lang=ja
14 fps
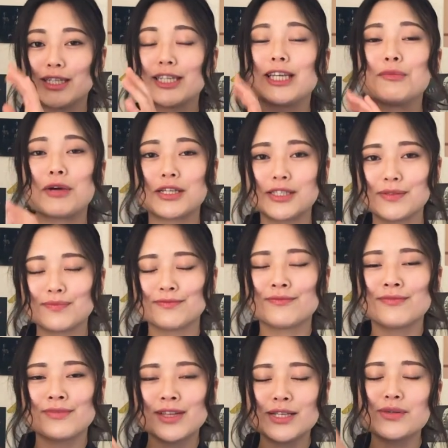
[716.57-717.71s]
引きます
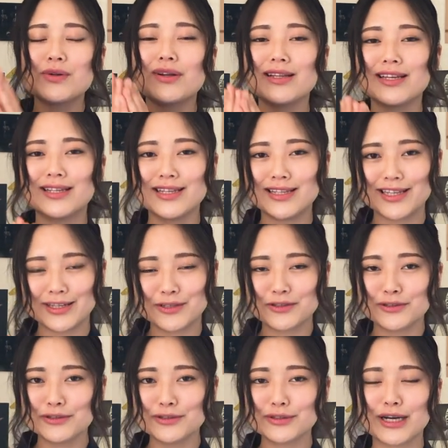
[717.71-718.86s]
でそれで出てく
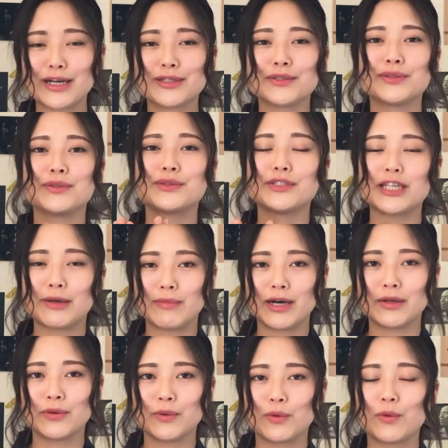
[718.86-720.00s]
る観音様
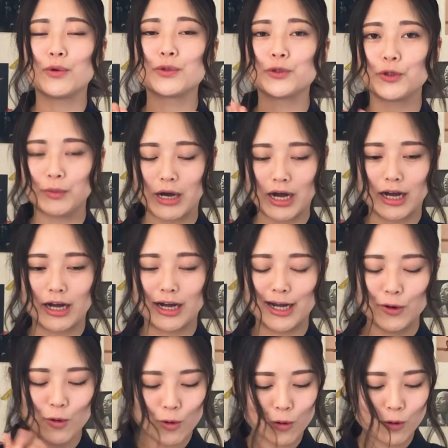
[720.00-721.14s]
の言葉
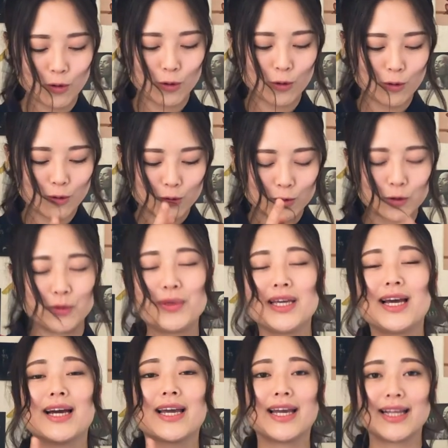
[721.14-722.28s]
を読み
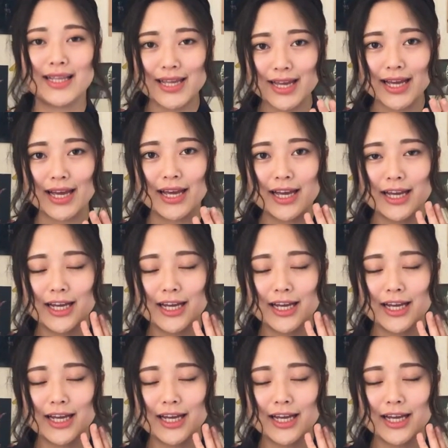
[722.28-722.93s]
上げて